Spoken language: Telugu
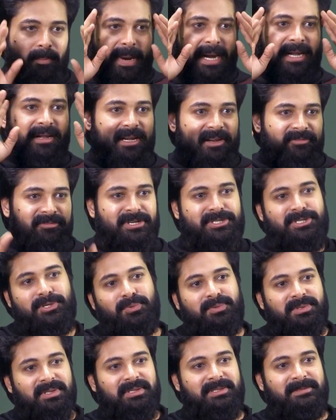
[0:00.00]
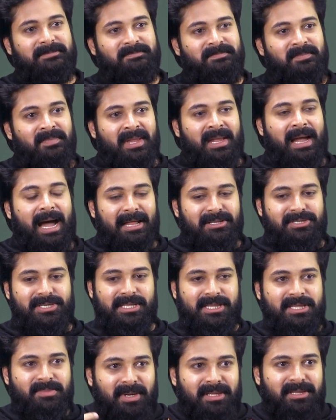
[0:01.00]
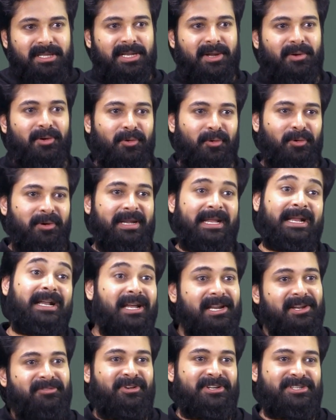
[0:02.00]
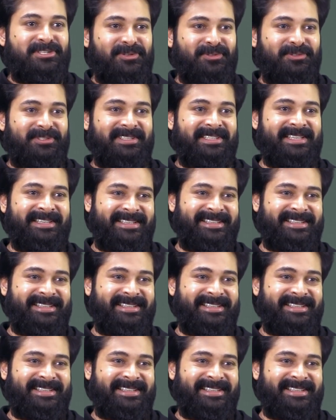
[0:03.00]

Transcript: మైండ్ రిఫ్రెష్ అవుతుంది అది చేసి మనం తిన్నాం అనుకోండి ఇంకా రిఫ్రెష్ అవుతుంది